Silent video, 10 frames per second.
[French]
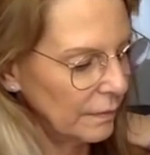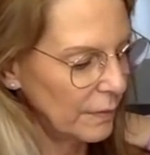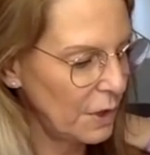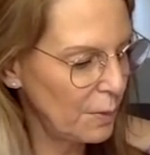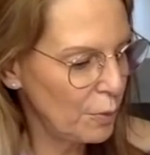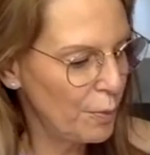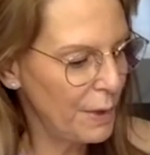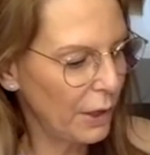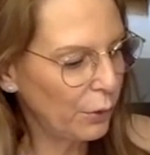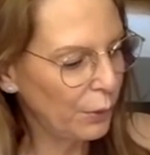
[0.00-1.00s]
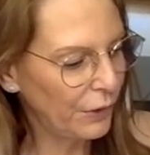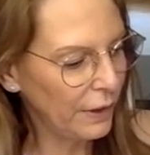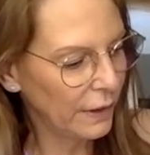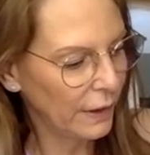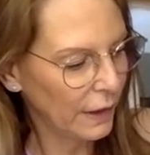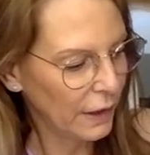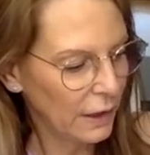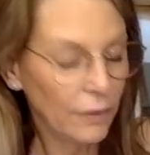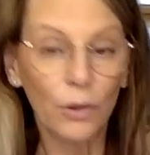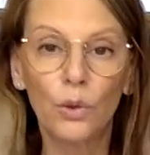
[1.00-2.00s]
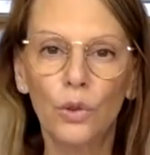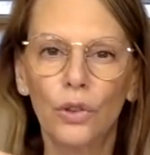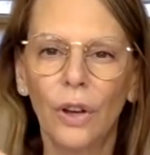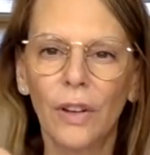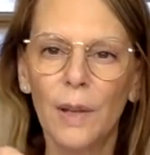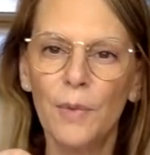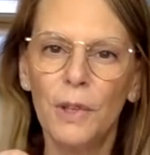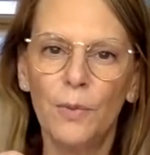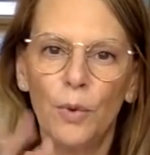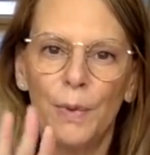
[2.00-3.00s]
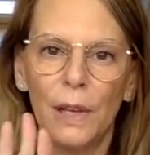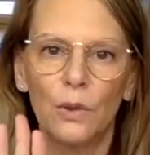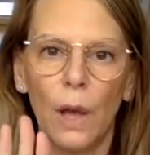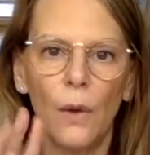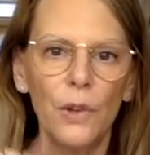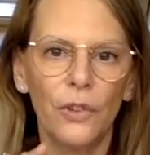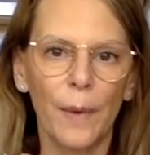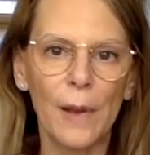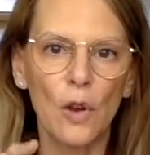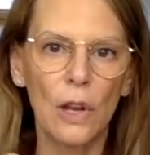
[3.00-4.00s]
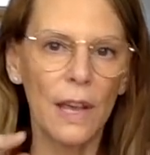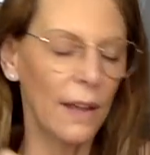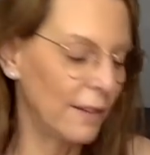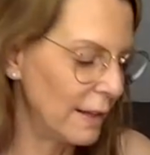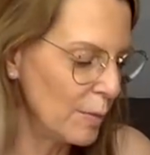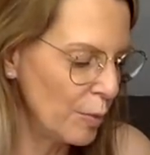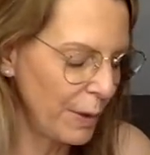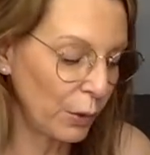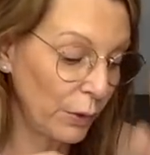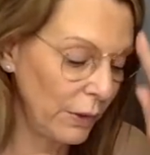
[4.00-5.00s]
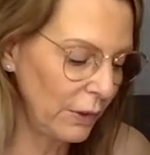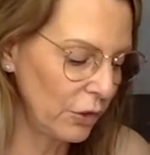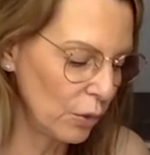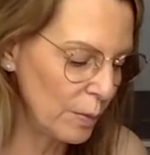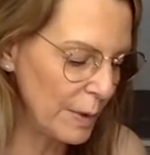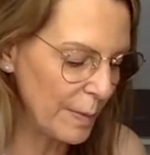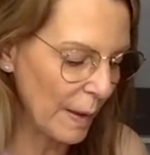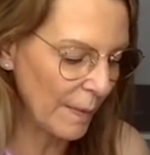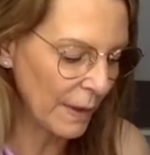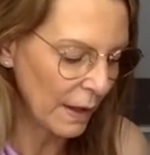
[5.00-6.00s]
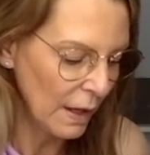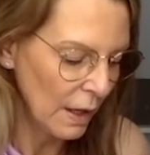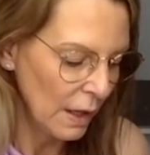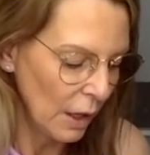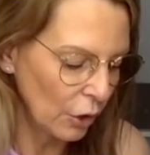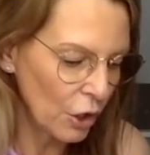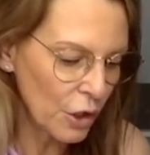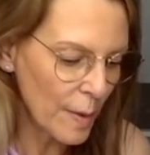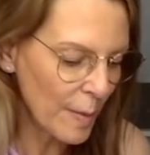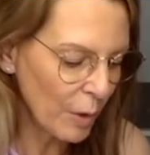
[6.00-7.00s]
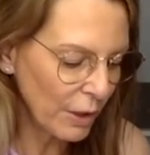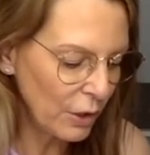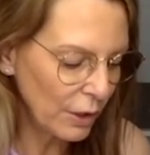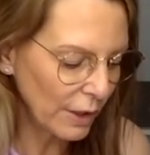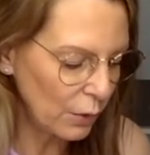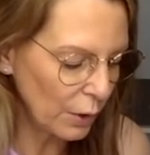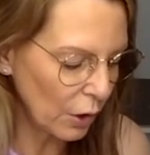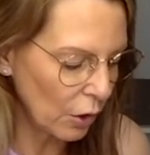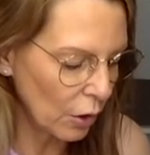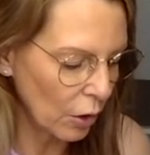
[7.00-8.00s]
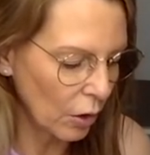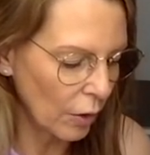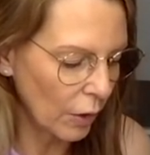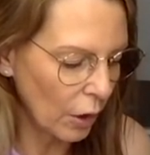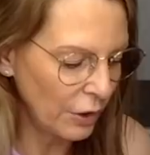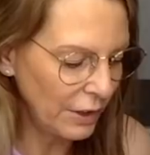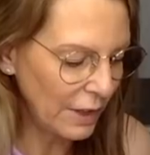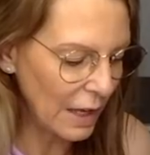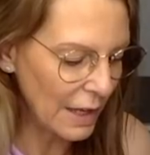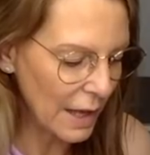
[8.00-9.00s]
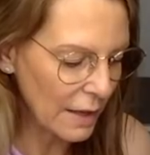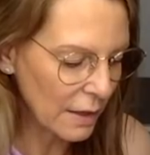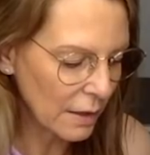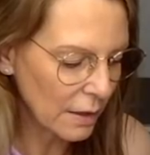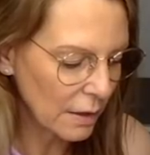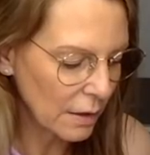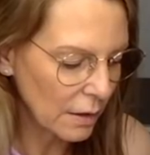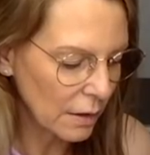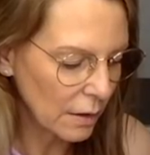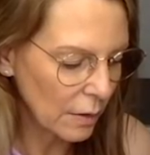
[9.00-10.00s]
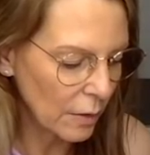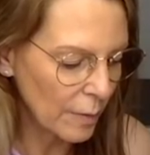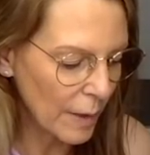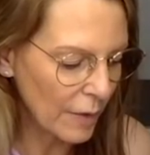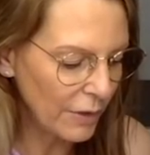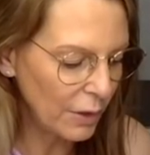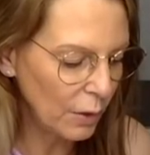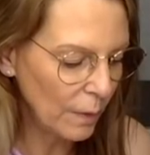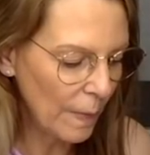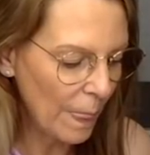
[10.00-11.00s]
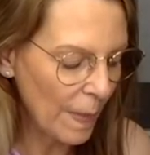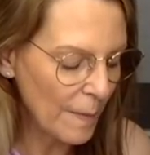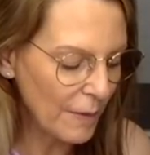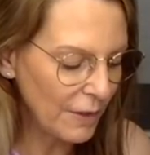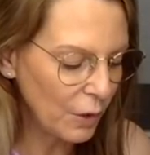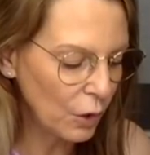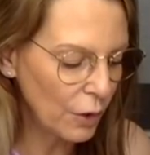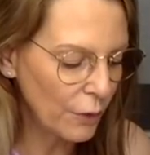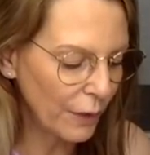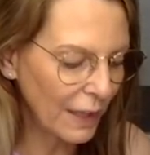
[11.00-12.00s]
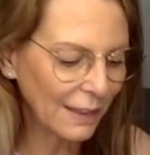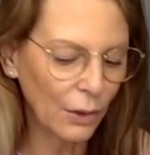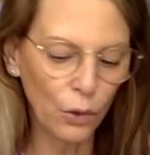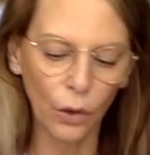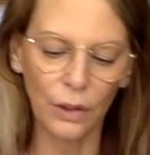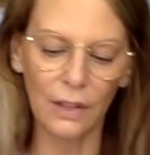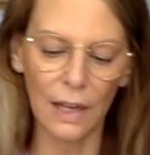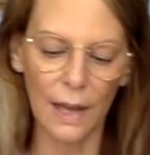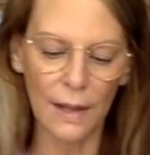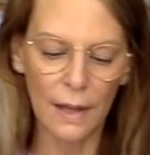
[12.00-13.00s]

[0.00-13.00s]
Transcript: Petite poupée à soucis, il faut toujours avoir des petites poupées à soucis. Ah oui, je vais remettre le lien, il y a des poupées à soucis si je n'oublie pas quelqu'un m'a demandé de traduire en, italien euh, ma vidéo, mes vidéos, faire les traductions en italien.